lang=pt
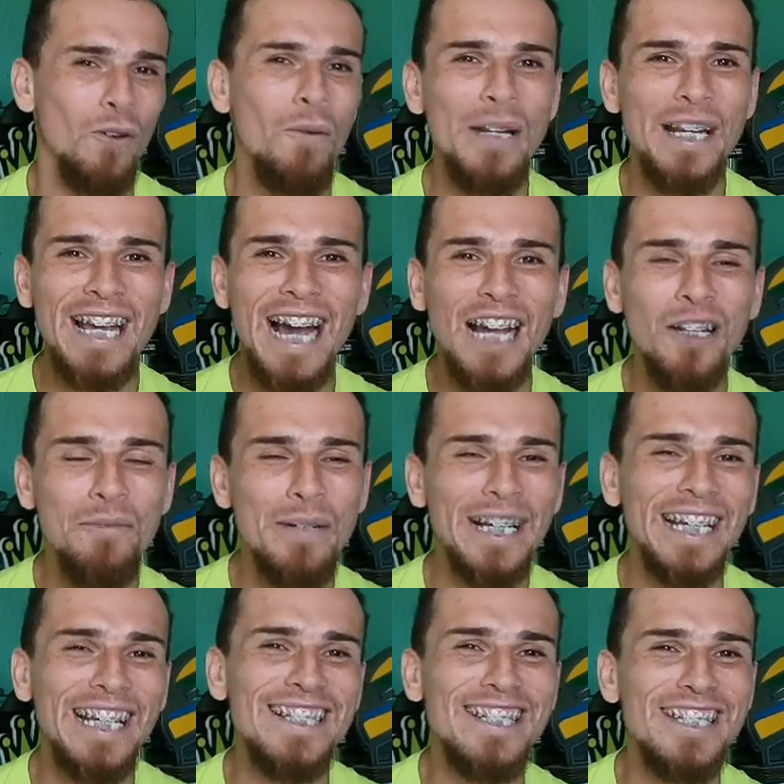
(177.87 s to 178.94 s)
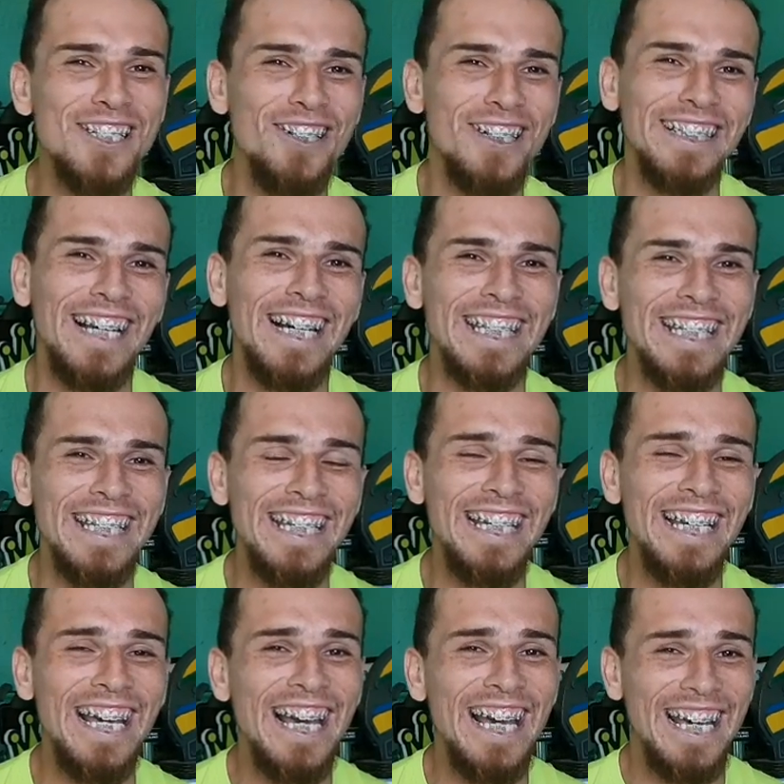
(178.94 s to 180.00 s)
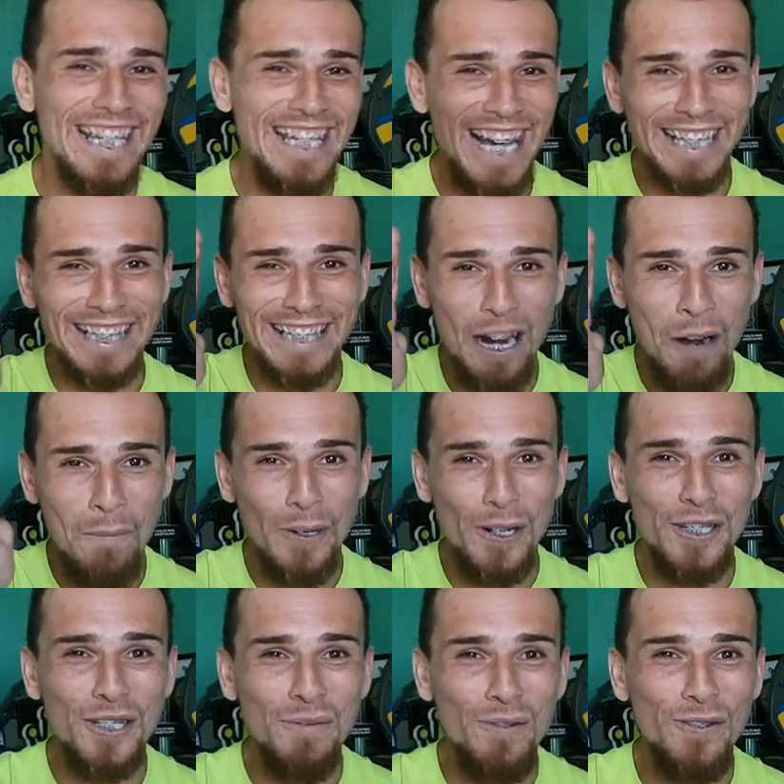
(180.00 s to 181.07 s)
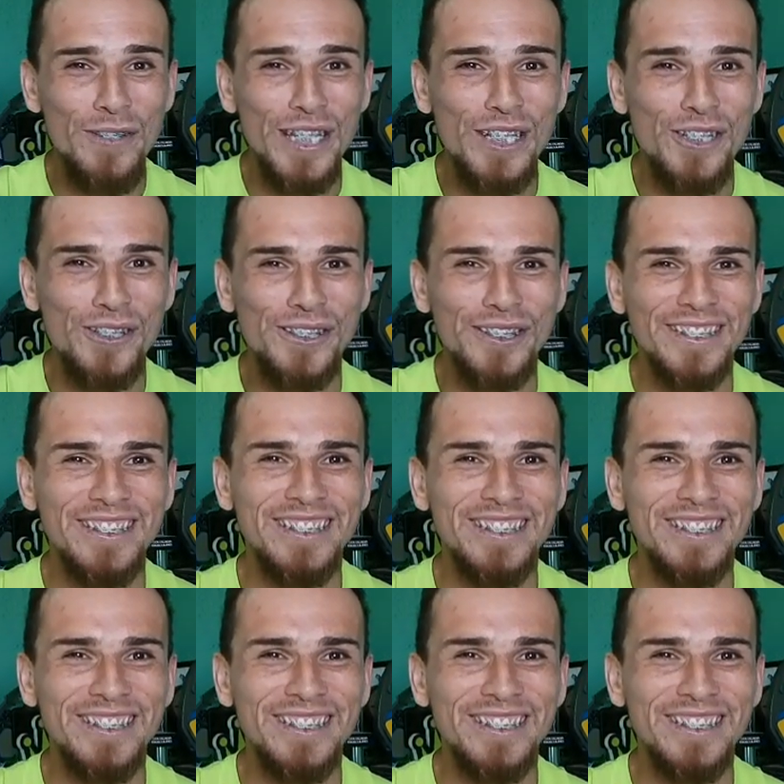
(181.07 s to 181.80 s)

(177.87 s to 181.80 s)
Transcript: Obrigado para quem assistiu até aqui e até o próximo vídeo.